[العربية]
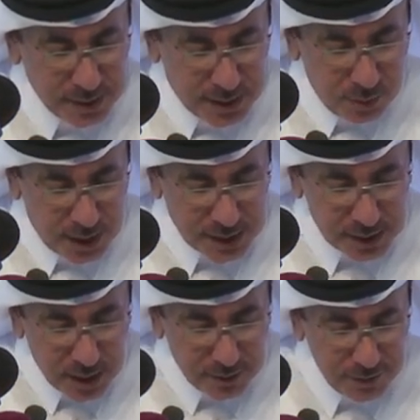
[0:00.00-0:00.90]
دولة
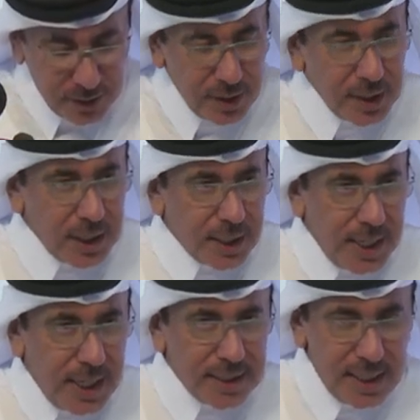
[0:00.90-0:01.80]
قطر في ظل
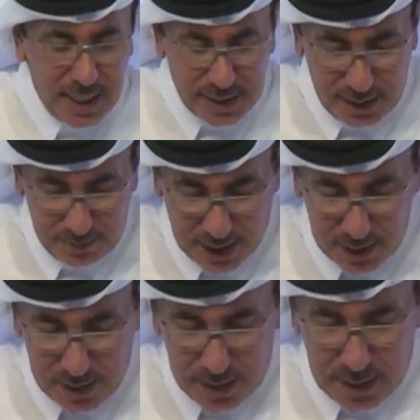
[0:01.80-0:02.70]
القيادة الحكيمة
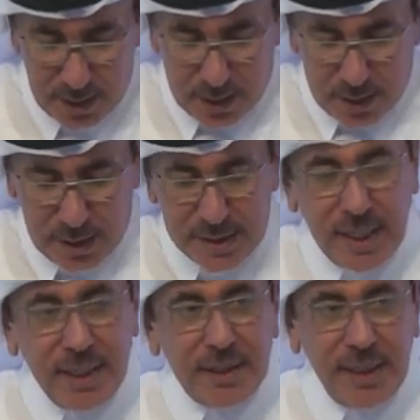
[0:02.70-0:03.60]

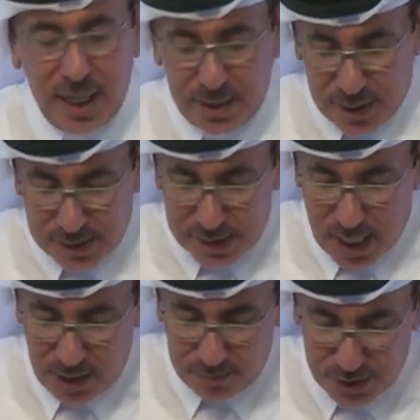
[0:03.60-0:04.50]
لسيدي حضرة
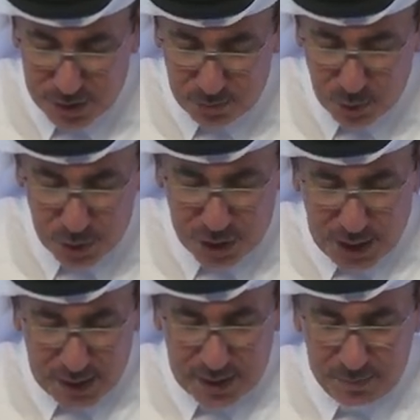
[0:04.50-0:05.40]
صاحب السمو
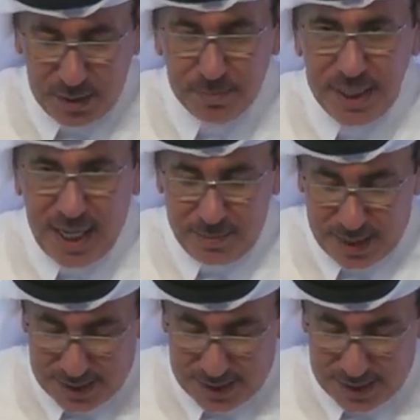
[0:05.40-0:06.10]
الشيخ تميم بن حمد